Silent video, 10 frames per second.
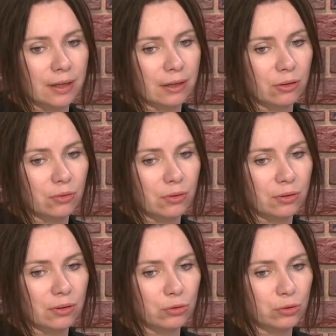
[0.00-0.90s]

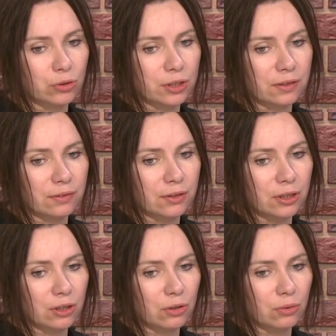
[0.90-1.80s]
кино, художественного
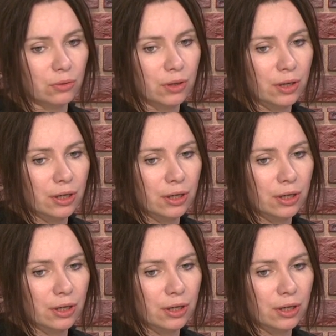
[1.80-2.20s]
кино,